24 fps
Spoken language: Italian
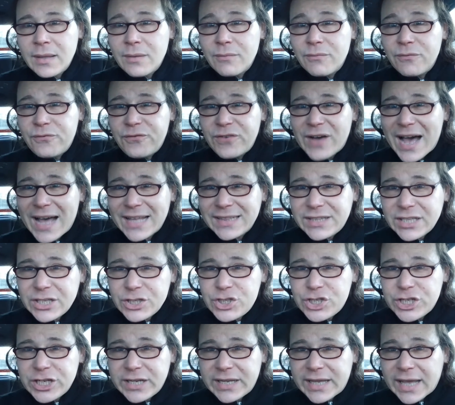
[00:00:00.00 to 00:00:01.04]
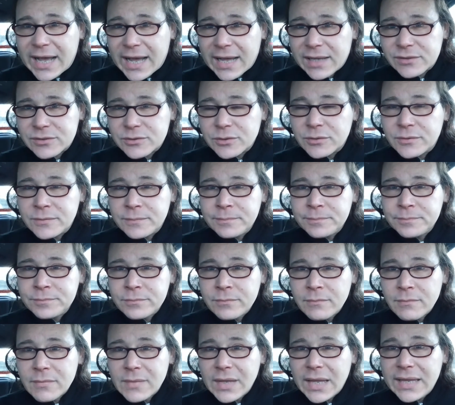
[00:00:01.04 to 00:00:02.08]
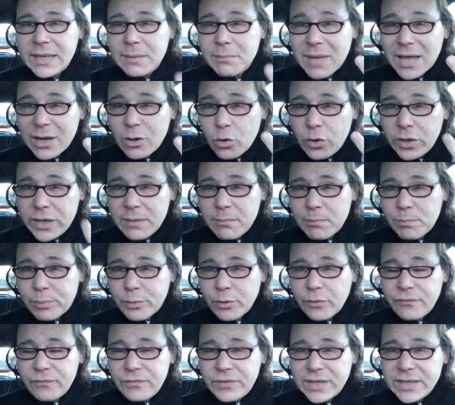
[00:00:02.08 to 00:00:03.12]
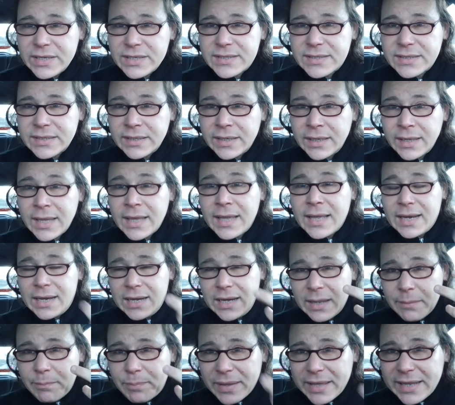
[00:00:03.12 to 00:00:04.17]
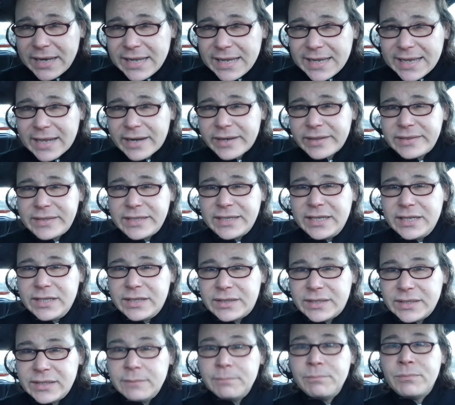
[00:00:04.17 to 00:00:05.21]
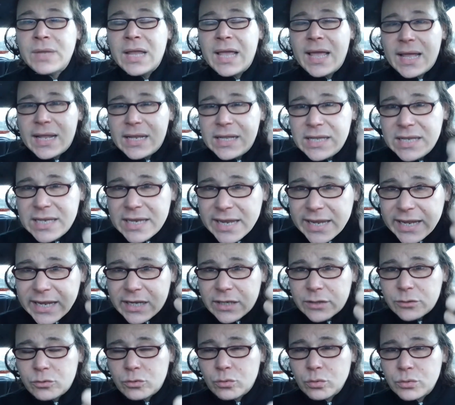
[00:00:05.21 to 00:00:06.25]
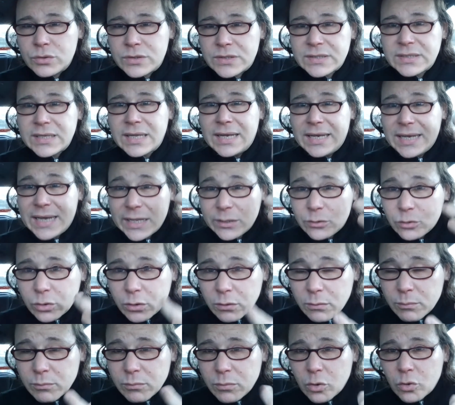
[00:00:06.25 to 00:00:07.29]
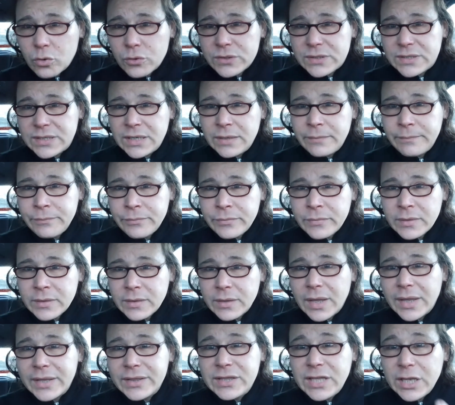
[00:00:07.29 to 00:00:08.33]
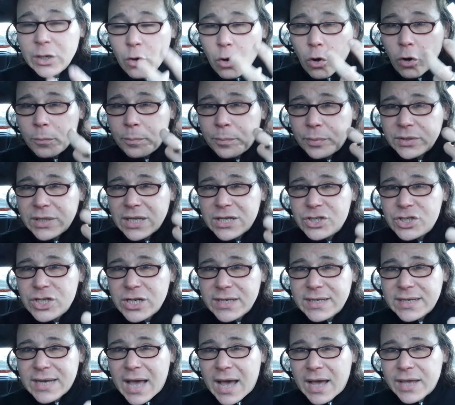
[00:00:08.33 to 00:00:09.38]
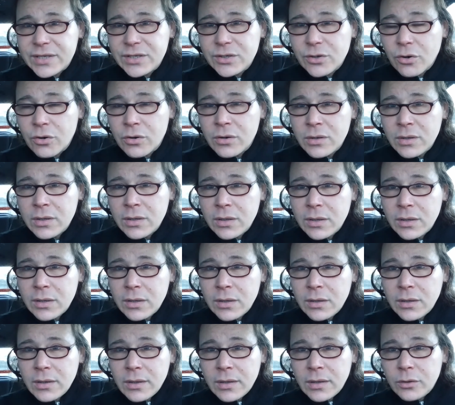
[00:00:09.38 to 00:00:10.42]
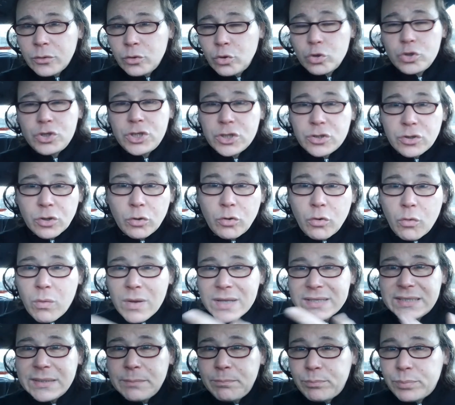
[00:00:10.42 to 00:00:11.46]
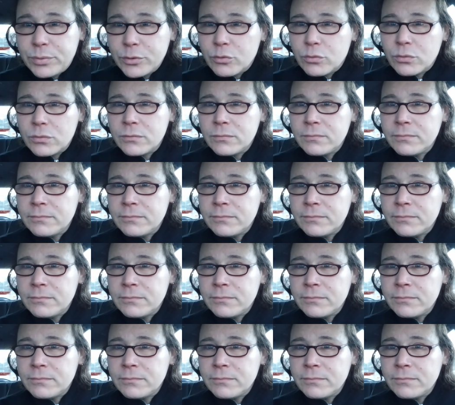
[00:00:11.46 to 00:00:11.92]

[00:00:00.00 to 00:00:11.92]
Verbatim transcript: Fateci caso, i malori improvvisi, le pericarditi, gli ictus, le trombosi, di colpo da gennaio non ci sono quasi più,